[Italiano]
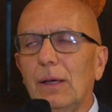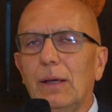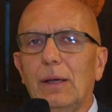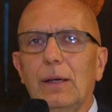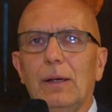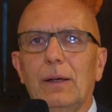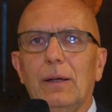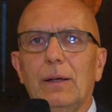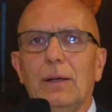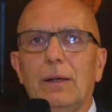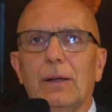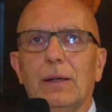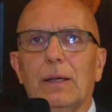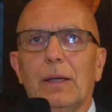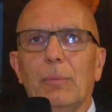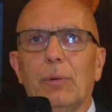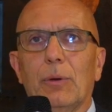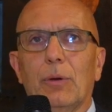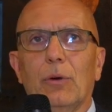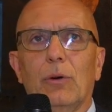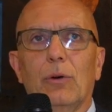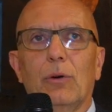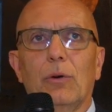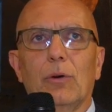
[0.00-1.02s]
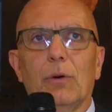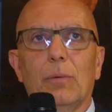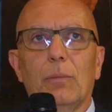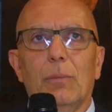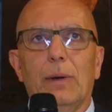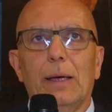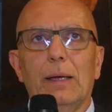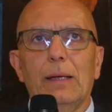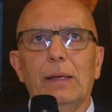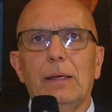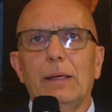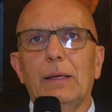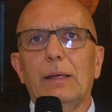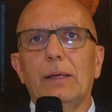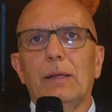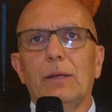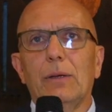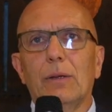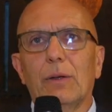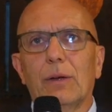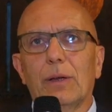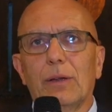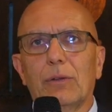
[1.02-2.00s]
eh, che però ormai
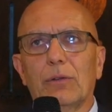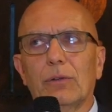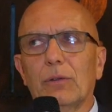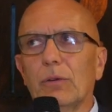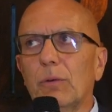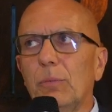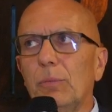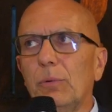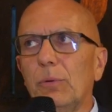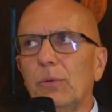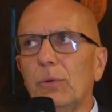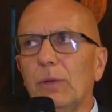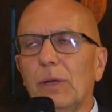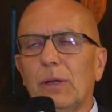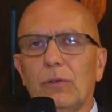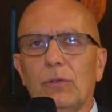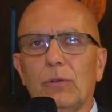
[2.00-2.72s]
non riescono più da